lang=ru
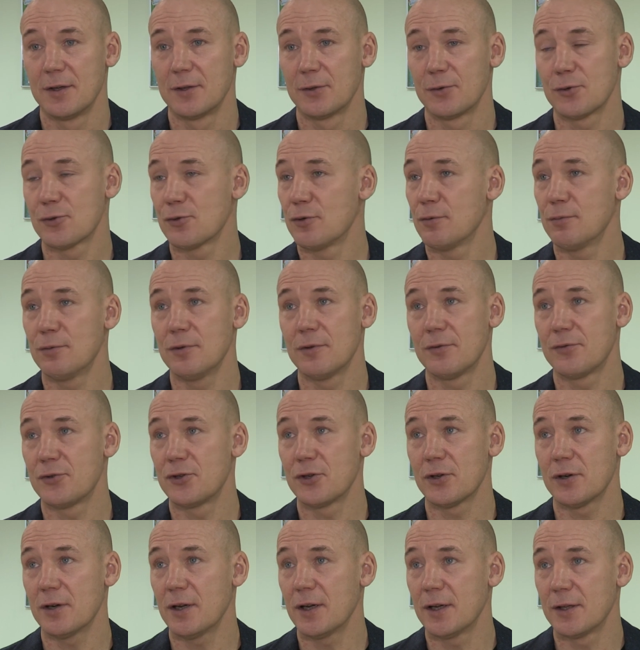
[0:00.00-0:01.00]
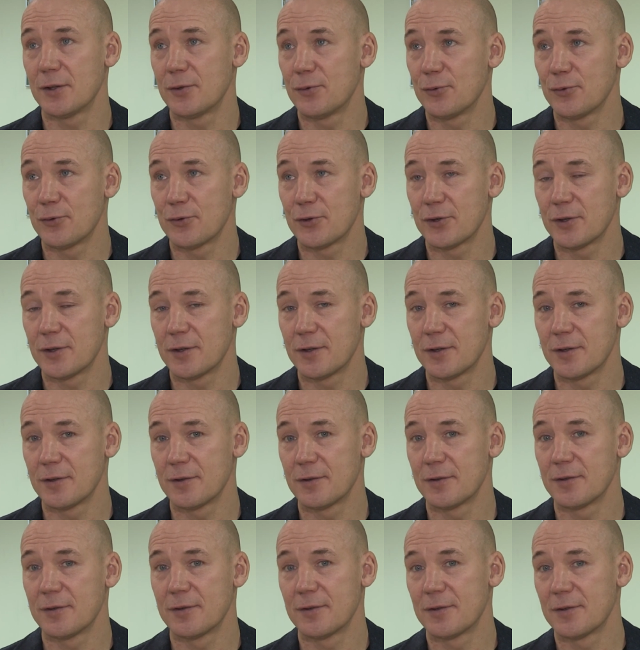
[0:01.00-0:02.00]
то, что было вчера, это
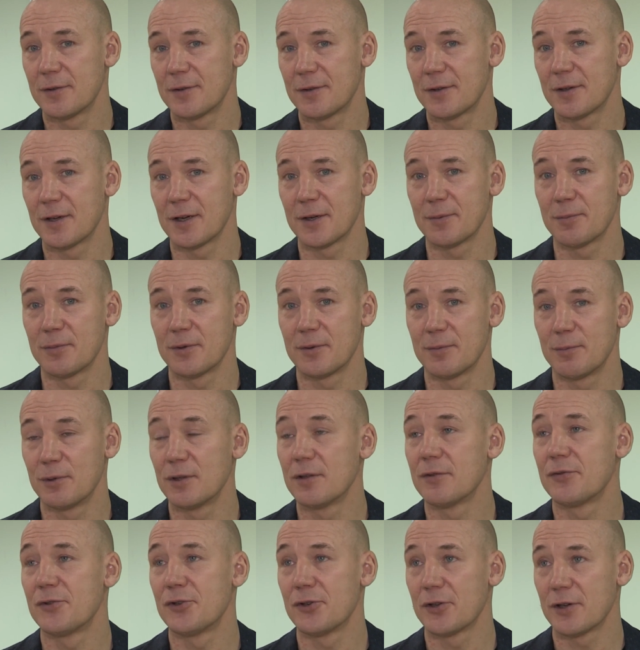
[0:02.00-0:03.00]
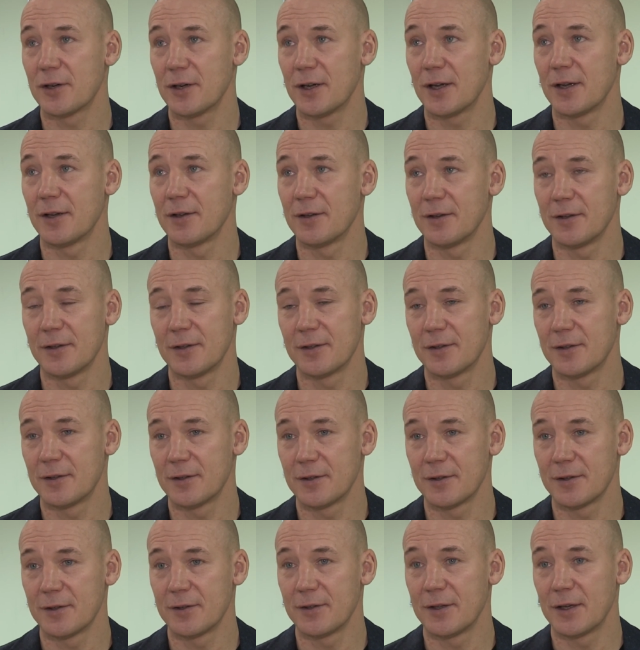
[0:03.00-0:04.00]
уже как бы было вчера. И
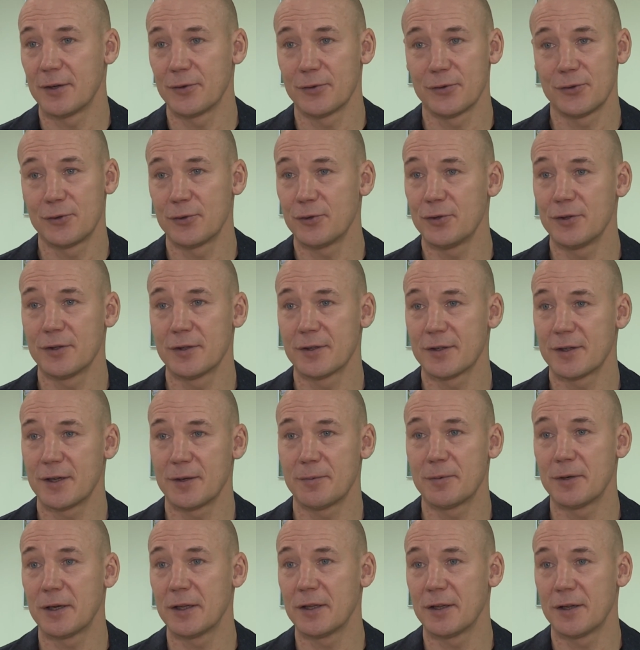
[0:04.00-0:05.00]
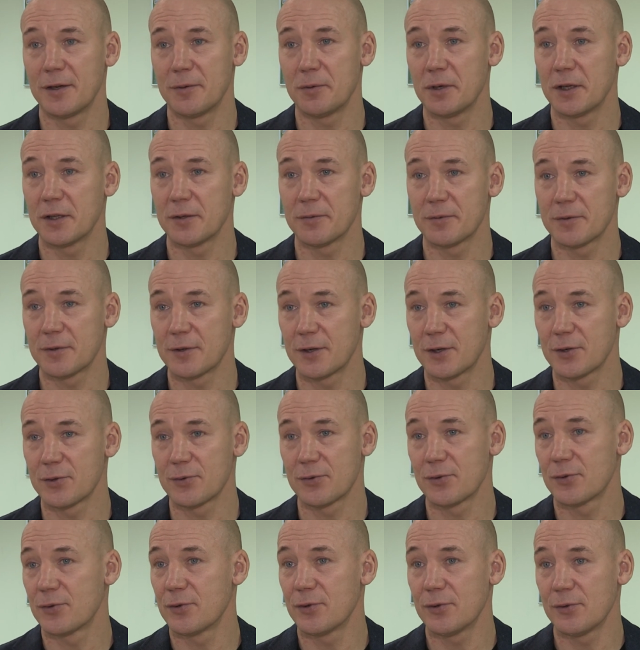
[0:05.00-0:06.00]
это я вот сегодня на собрании ребятам
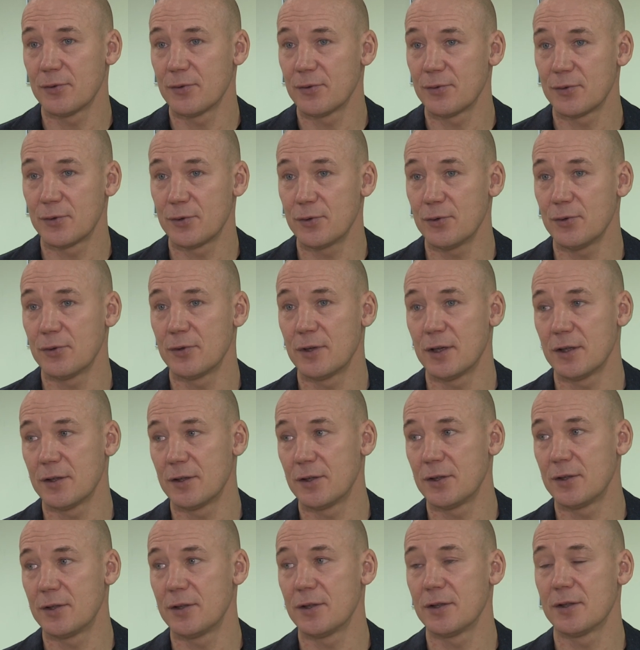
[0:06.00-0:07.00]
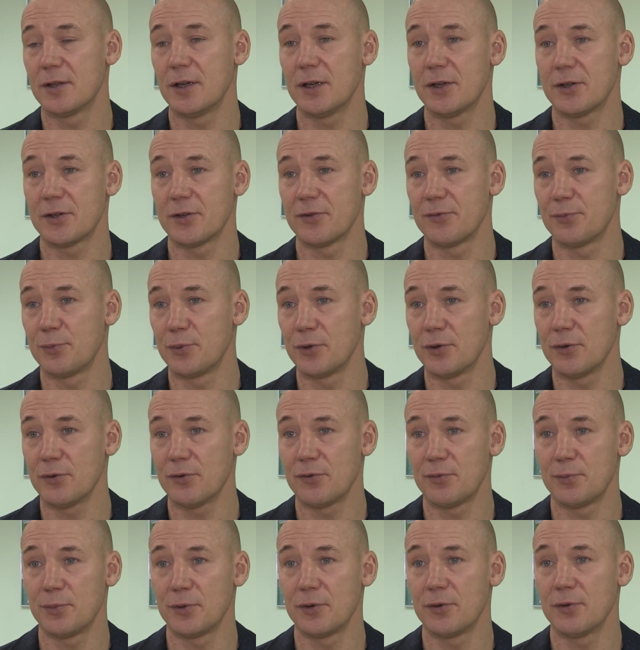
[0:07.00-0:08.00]
скажу, что все, надо идти дальше,
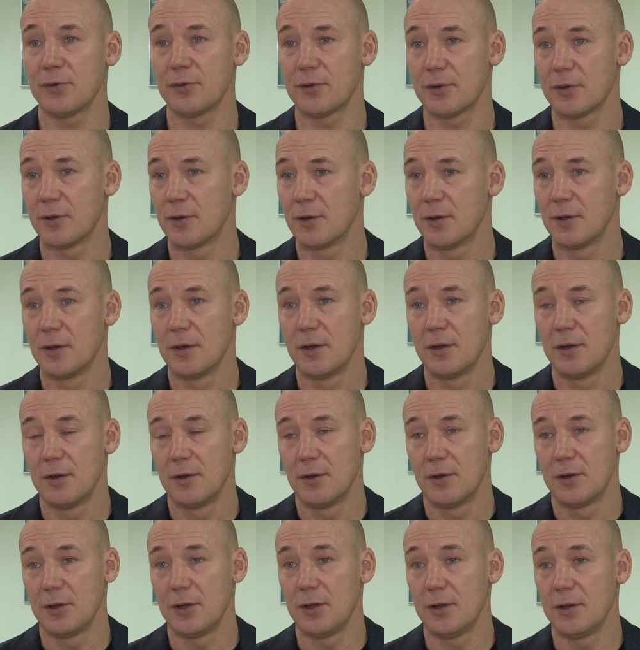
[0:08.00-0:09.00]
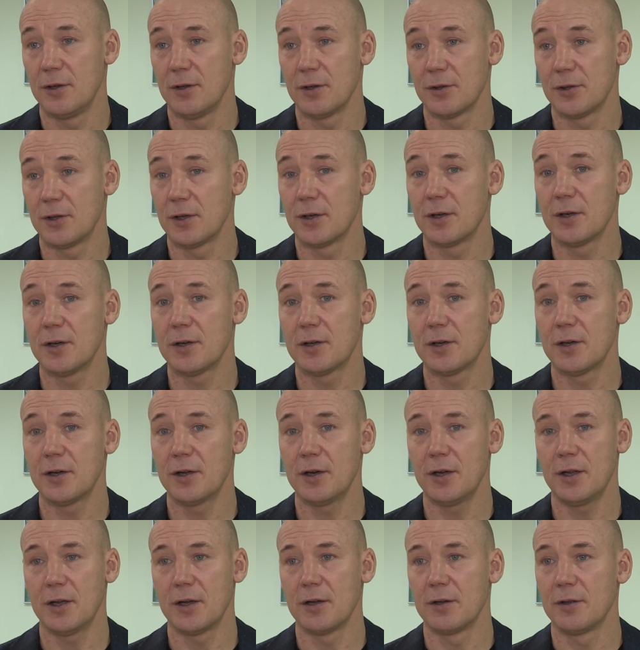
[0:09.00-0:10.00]
вперед, вперед. И от игры к
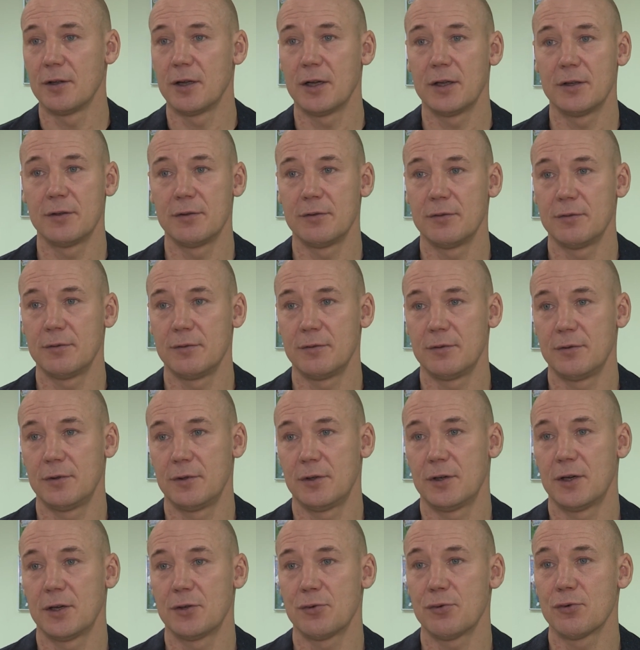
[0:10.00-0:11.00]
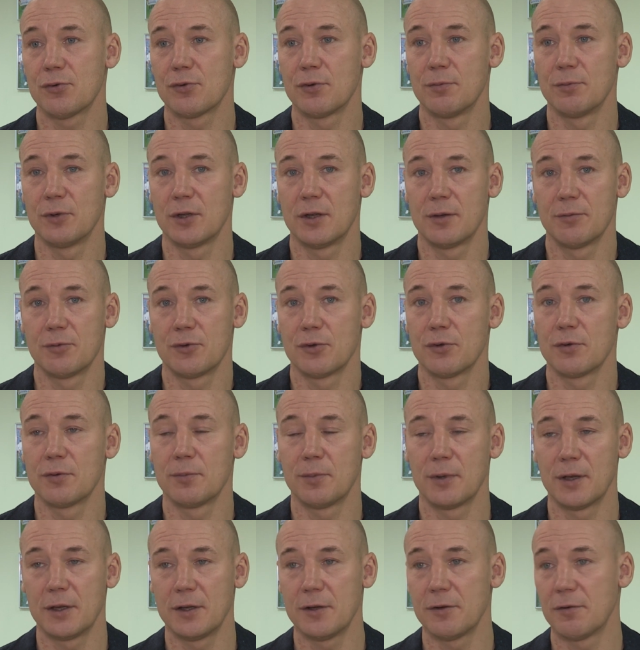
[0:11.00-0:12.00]
игре. Я не хочу, чтобы мы там
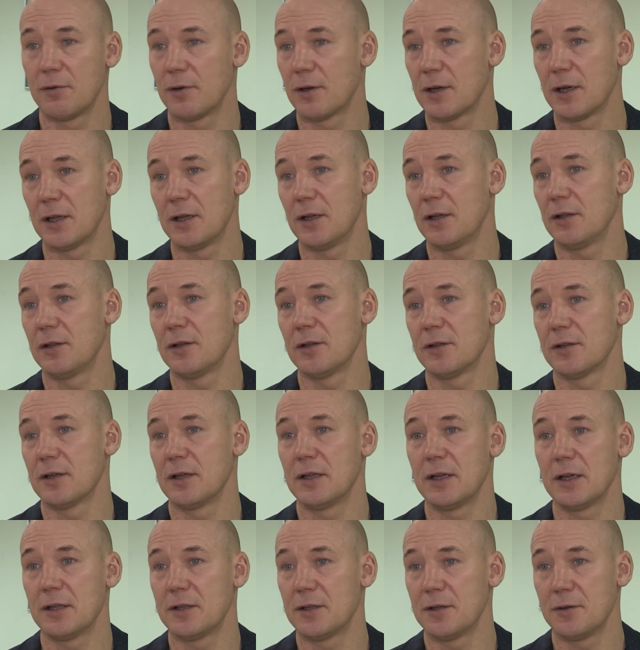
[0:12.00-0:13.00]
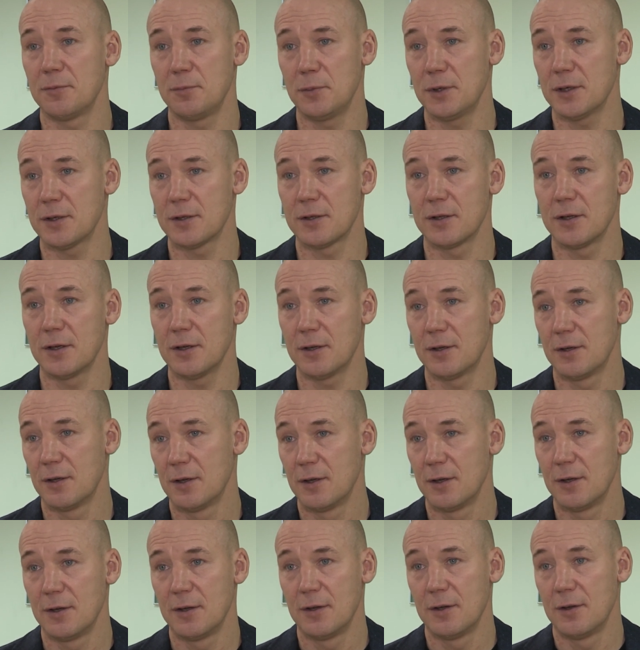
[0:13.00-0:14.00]
что-то планировали, какие-то занятия мест, да.
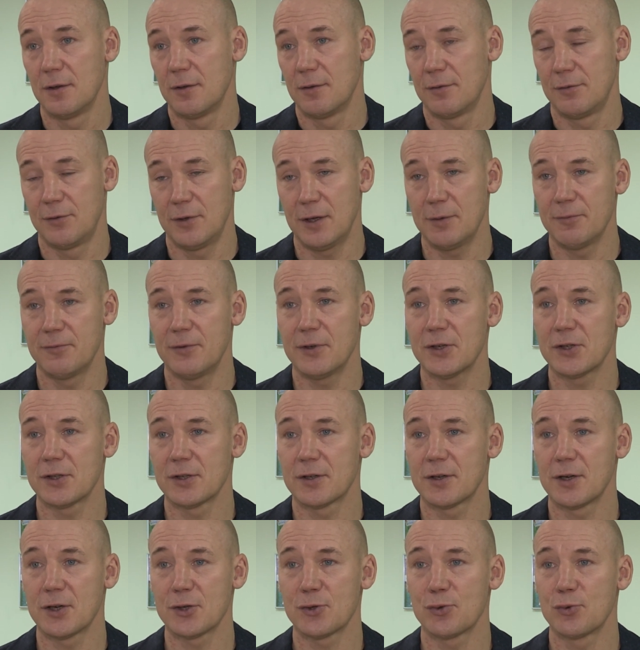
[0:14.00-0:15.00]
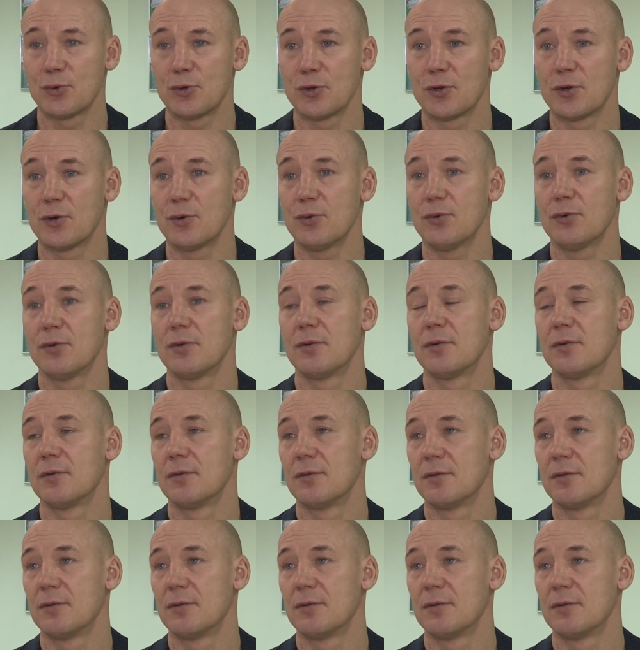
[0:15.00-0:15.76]
Нам важно каждую игру